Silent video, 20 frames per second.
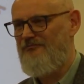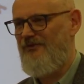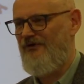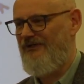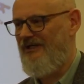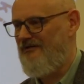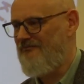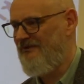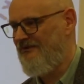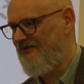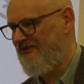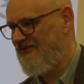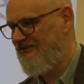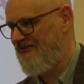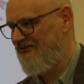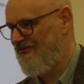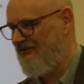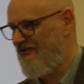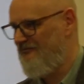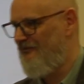pojemność,
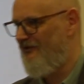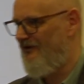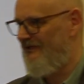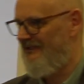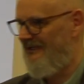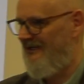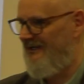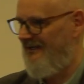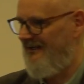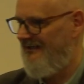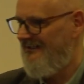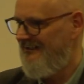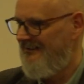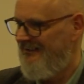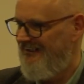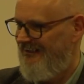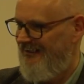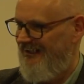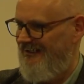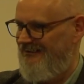już nie była taka,
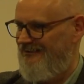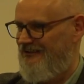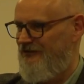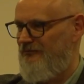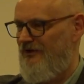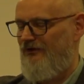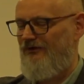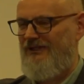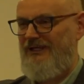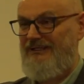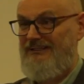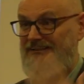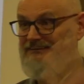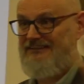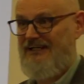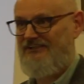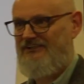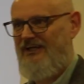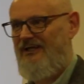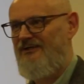nie miało takich
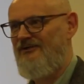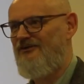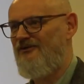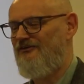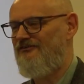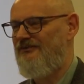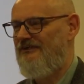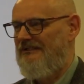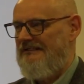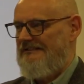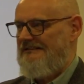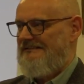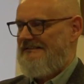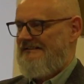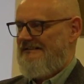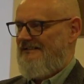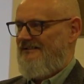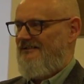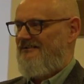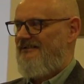zasięgów.
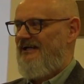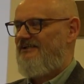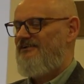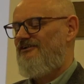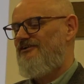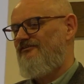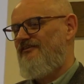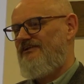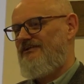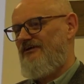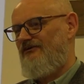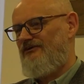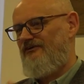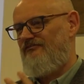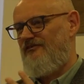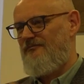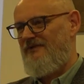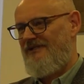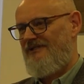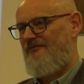No jak się dowiedział, że
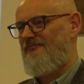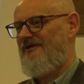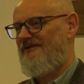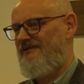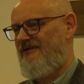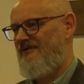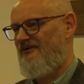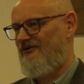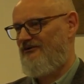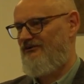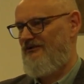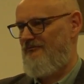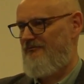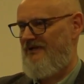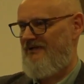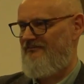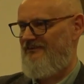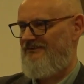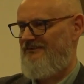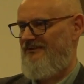wymiana baterii kosztuje
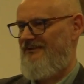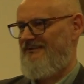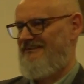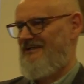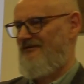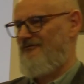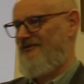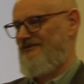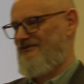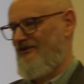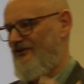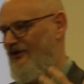prawie tyle samo, co